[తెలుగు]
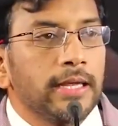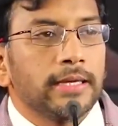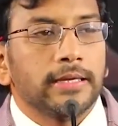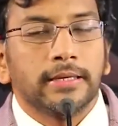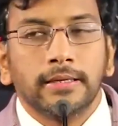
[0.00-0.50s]

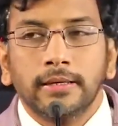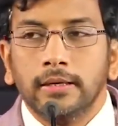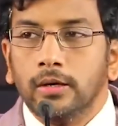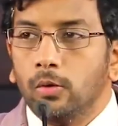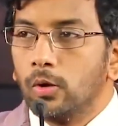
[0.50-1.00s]
అని
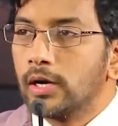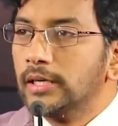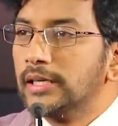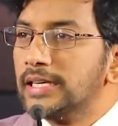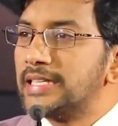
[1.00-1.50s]

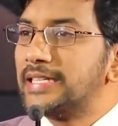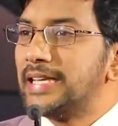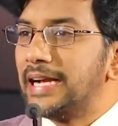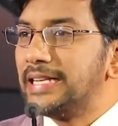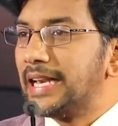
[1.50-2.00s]
ఒక
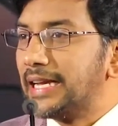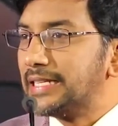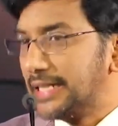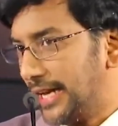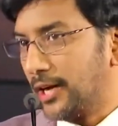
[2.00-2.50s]

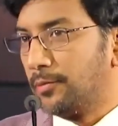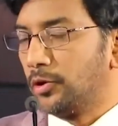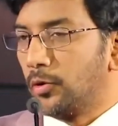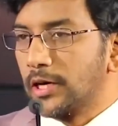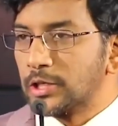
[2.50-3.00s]
శాటిలైట్
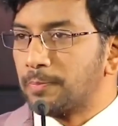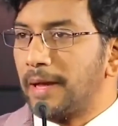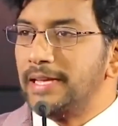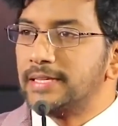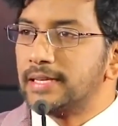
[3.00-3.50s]
లేకపోతే ఒక
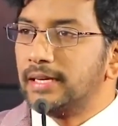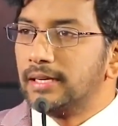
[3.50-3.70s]
స్పేస్